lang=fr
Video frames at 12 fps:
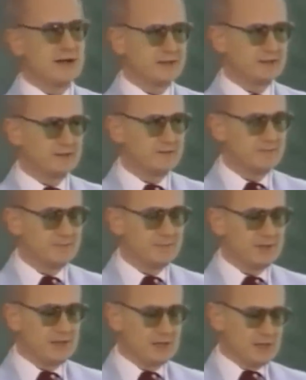Qu'est-ce que c'est que
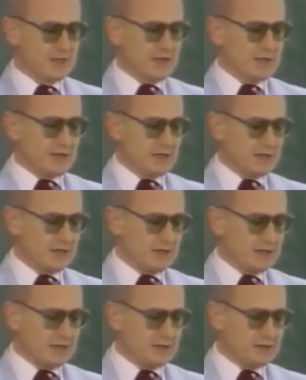la subversion
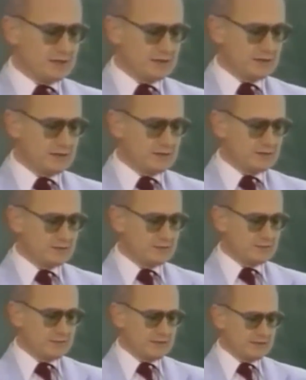C'est tout simplement un
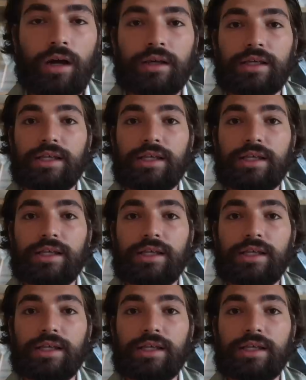État